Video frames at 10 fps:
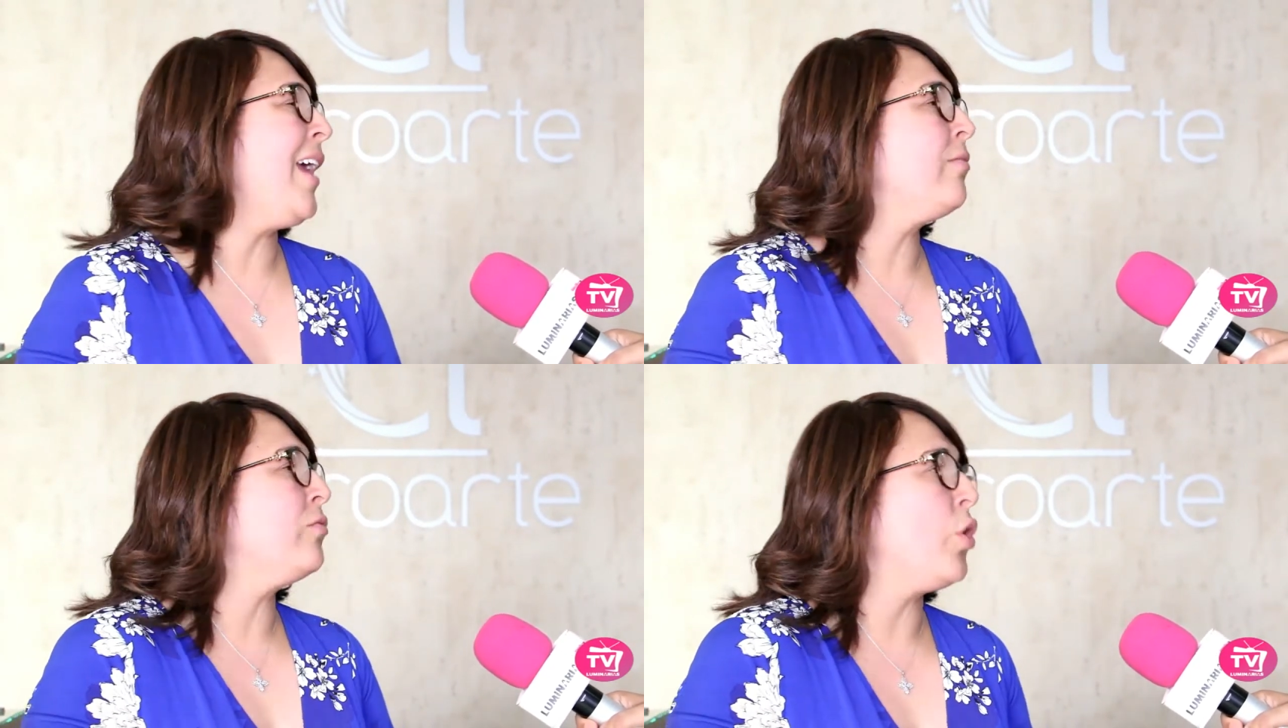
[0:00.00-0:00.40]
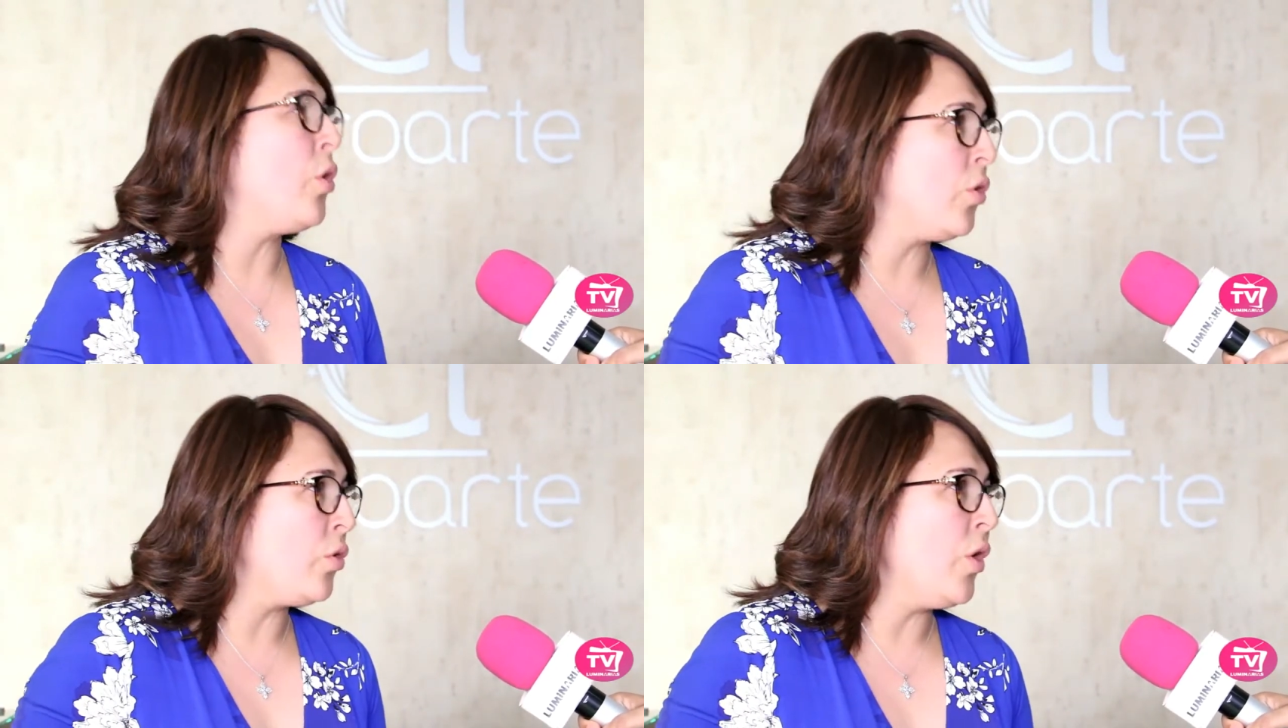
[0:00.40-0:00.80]

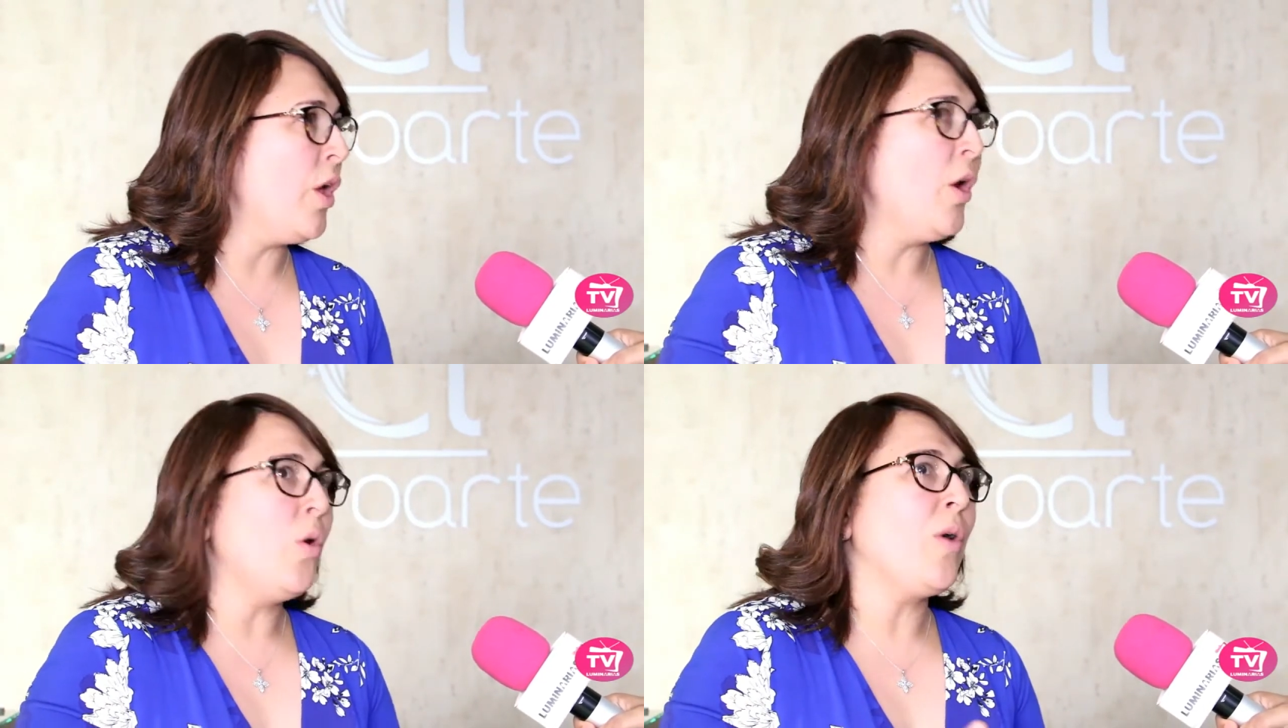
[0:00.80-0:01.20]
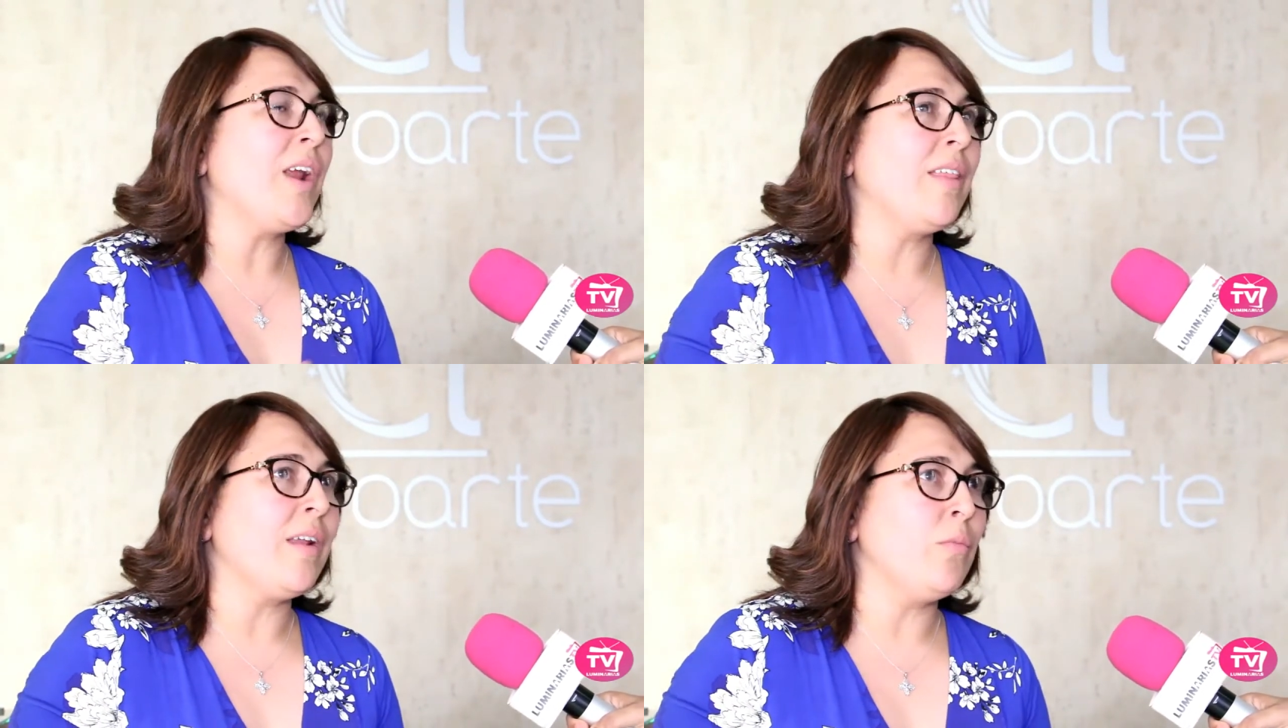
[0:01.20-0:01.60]
en todos los
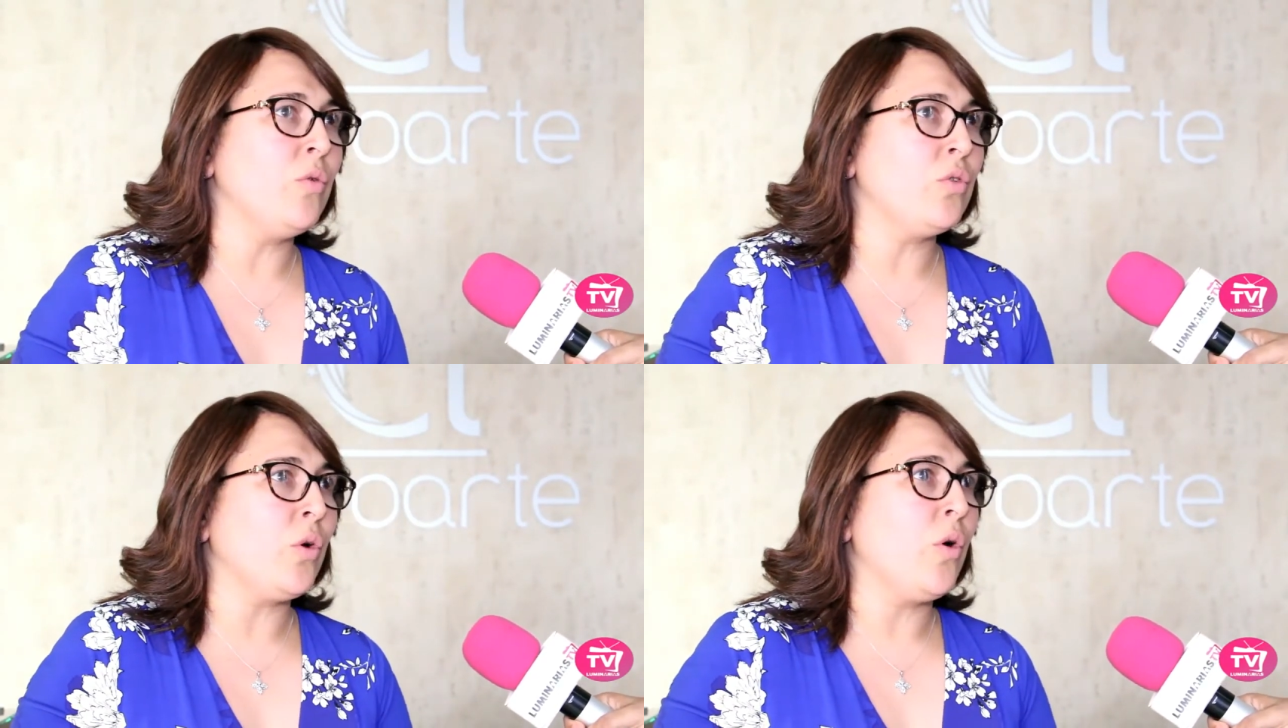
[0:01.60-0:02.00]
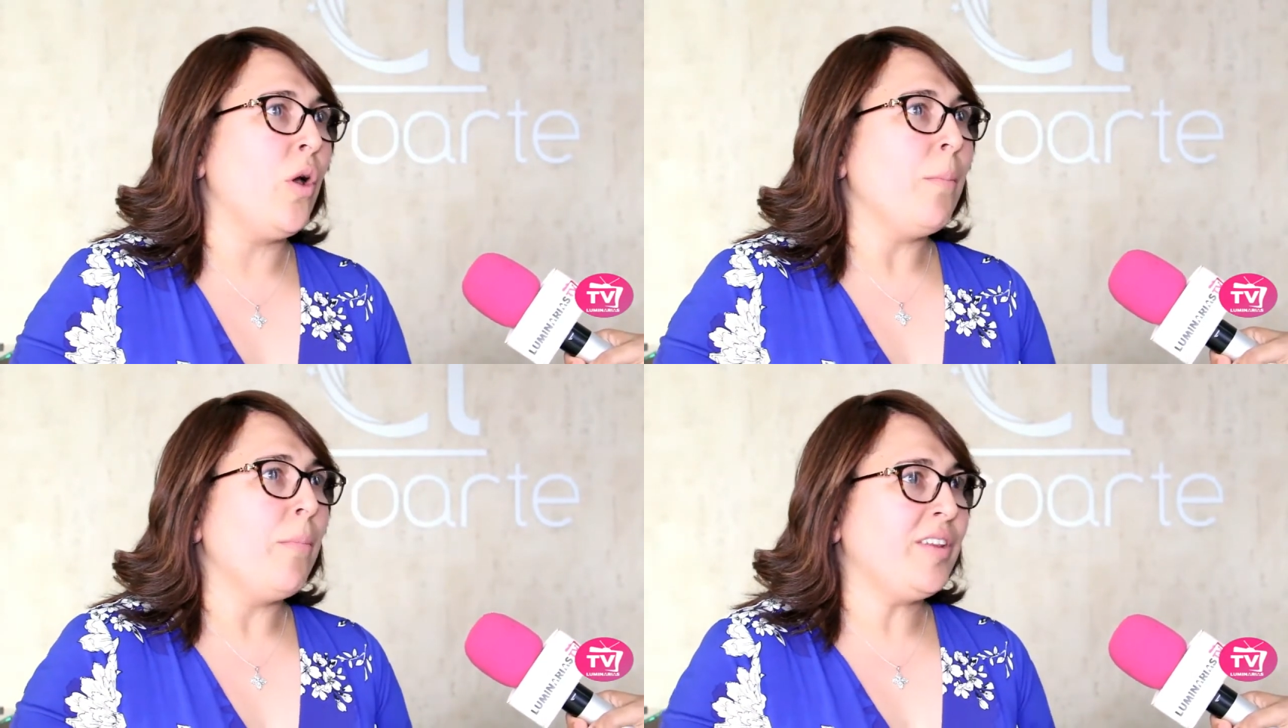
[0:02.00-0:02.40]
lugares del mundo,